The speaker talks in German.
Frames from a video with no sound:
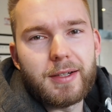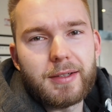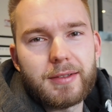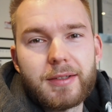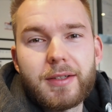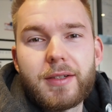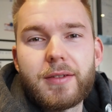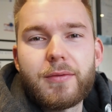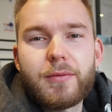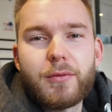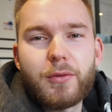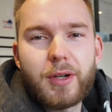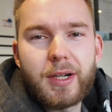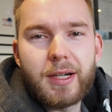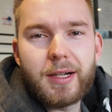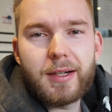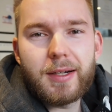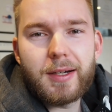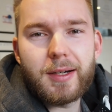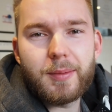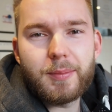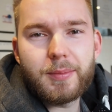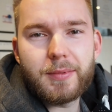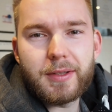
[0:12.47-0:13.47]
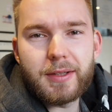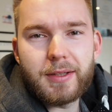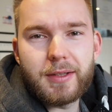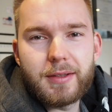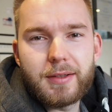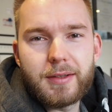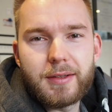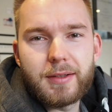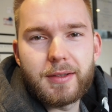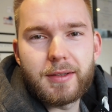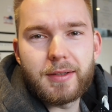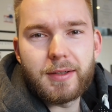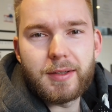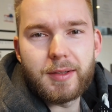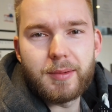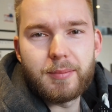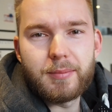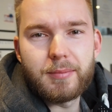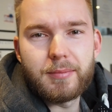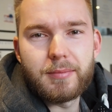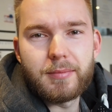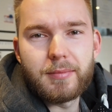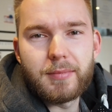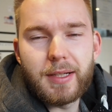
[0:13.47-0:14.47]
Den Wrangler habt ihr
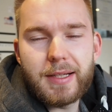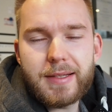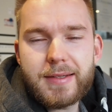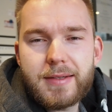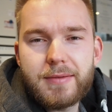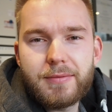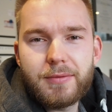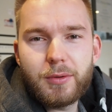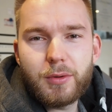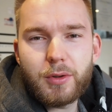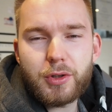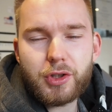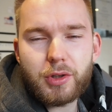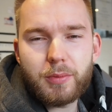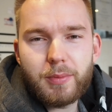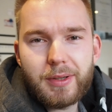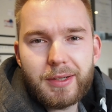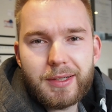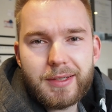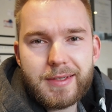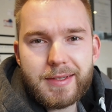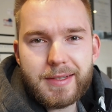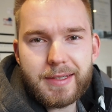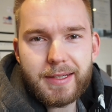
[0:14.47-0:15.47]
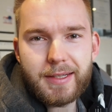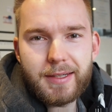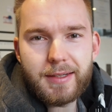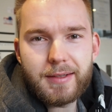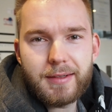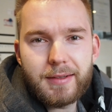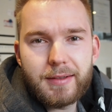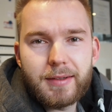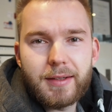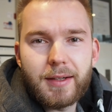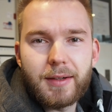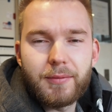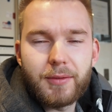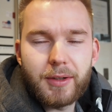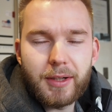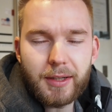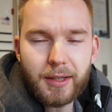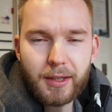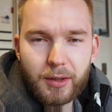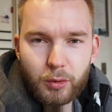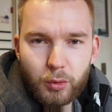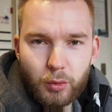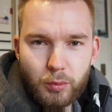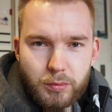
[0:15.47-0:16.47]
im letzten Video schon mal gesehen, da haben wir den
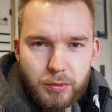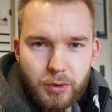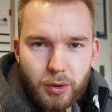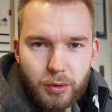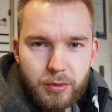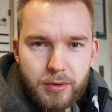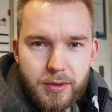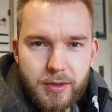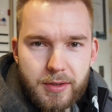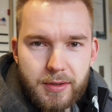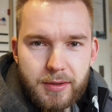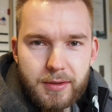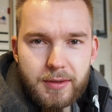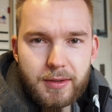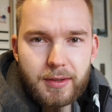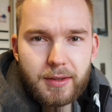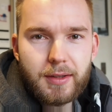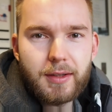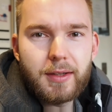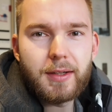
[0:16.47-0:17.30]
gerade umgerüstet